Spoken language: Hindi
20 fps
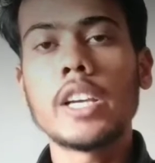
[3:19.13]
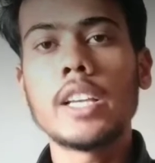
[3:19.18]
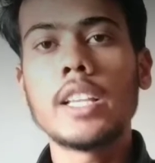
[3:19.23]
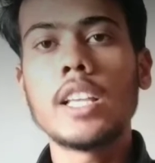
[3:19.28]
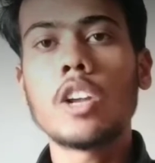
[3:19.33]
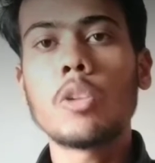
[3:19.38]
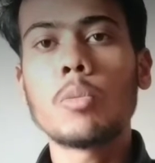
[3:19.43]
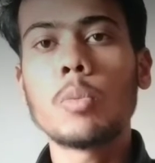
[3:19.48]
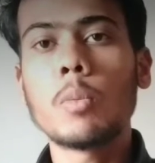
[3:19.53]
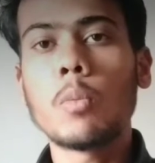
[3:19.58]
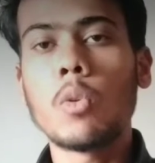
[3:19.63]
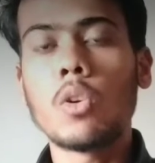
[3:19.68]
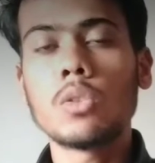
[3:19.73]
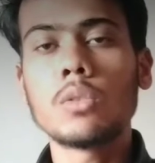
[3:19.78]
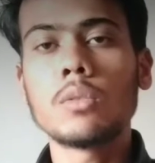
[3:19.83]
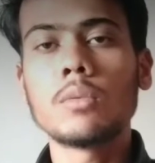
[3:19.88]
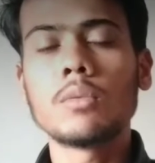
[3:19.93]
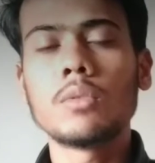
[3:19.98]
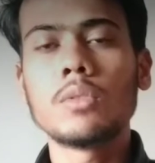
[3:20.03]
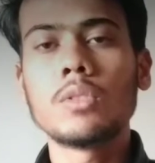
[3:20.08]
छः हज़ार रुपये
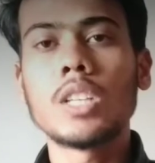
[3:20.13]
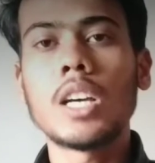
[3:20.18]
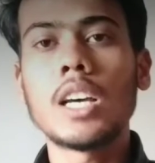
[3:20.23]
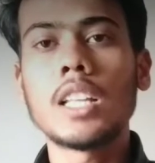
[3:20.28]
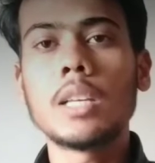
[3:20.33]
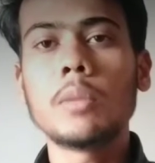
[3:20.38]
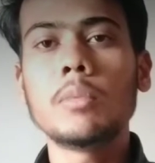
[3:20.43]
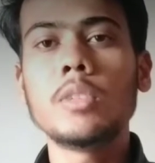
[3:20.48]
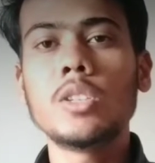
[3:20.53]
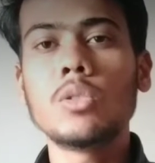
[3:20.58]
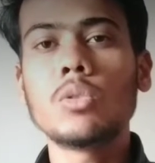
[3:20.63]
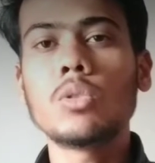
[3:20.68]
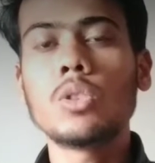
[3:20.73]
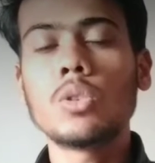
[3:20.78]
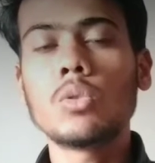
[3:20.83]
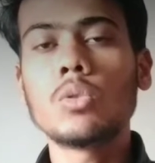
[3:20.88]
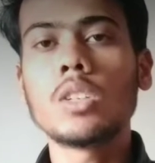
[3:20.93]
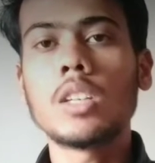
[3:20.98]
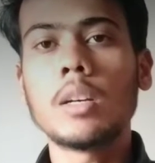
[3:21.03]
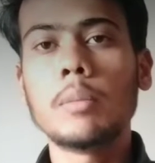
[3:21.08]
बहुत ज़्यादा भी नहीं
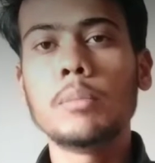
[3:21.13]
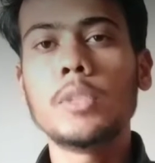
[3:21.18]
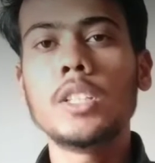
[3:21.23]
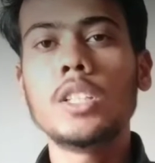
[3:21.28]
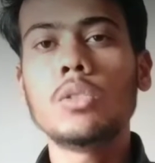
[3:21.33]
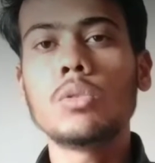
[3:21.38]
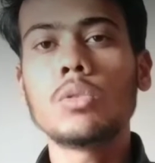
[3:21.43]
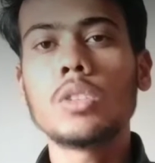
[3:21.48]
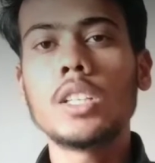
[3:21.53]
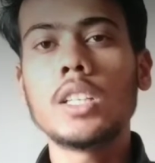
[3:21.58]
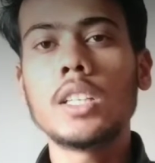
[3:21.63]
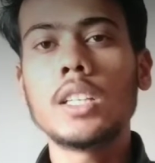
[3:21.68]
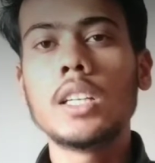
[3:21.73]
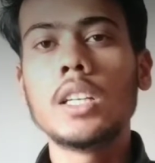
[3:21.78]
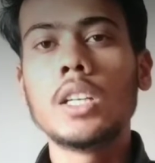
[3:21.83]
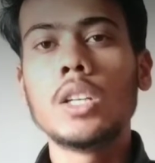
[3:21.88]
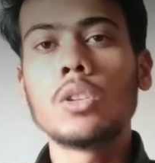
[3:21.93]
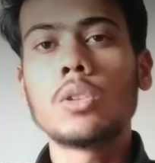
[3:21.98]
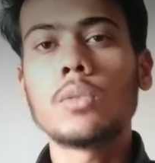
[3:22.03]
होते कोई कम भी नहीं होते हैं